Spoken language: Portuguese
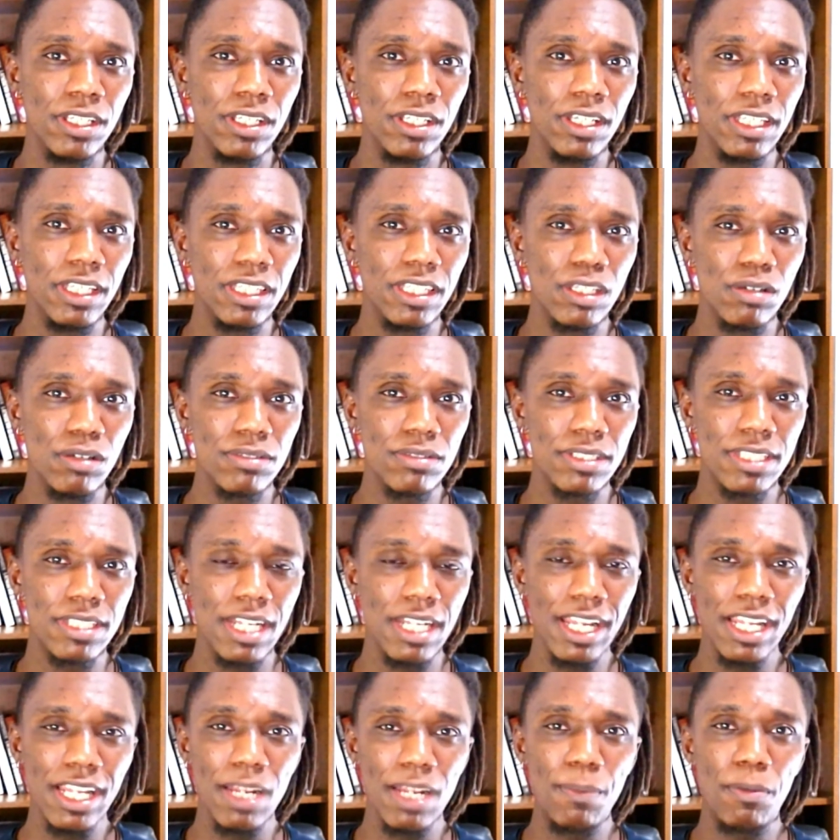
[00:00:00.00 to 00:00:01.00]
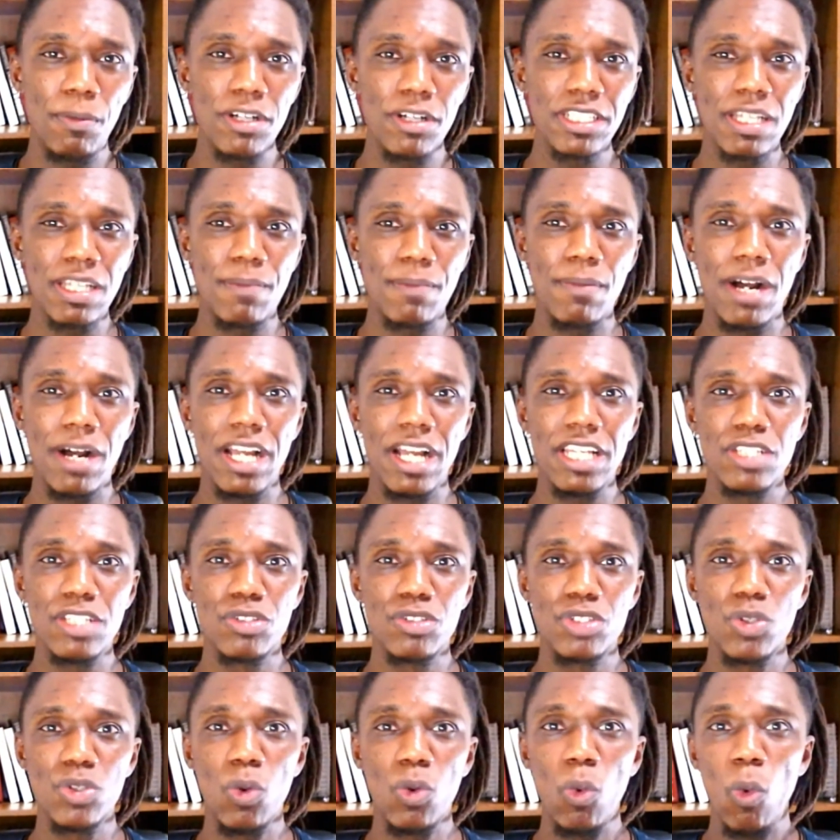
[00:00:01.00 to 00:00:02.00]
Então, será que ela aposta mais o
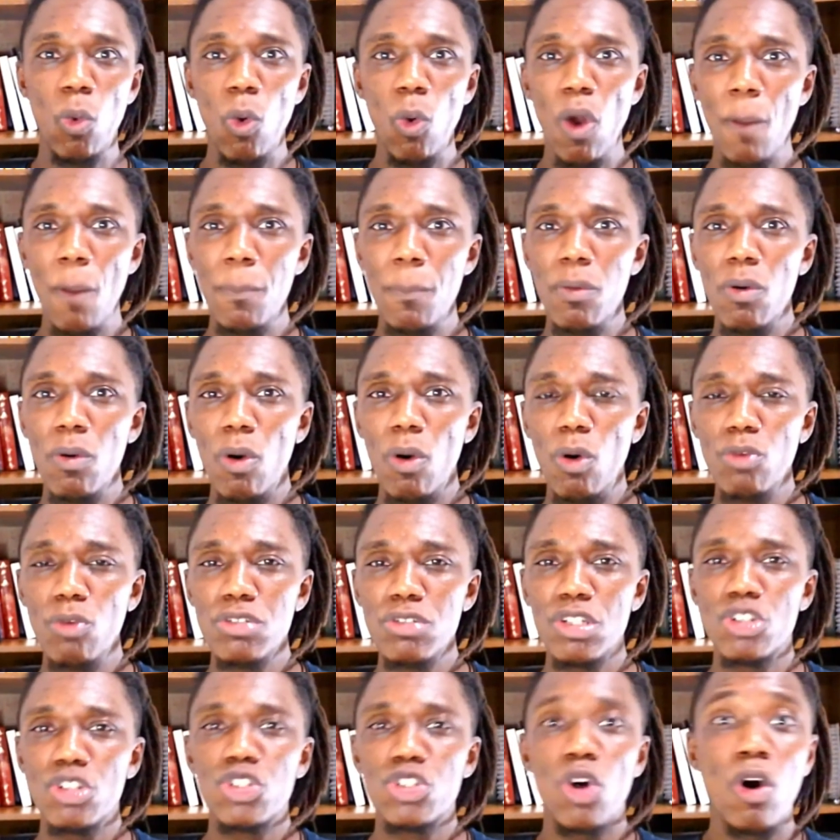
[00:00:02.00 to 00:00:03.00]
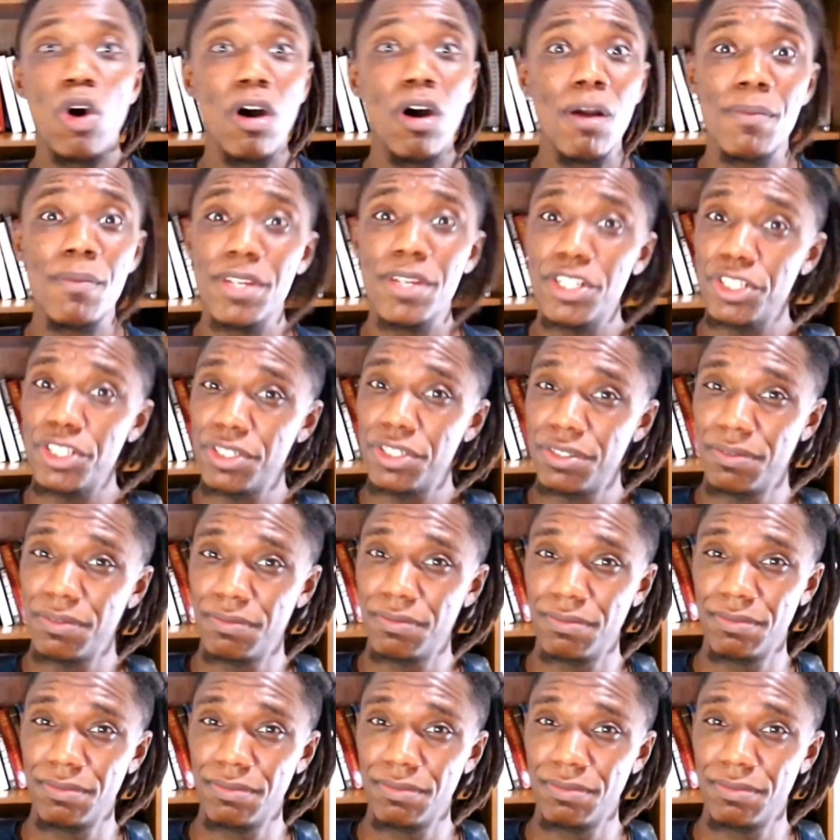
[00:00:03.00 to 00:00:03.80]
seu corpo ou os seus hobbies?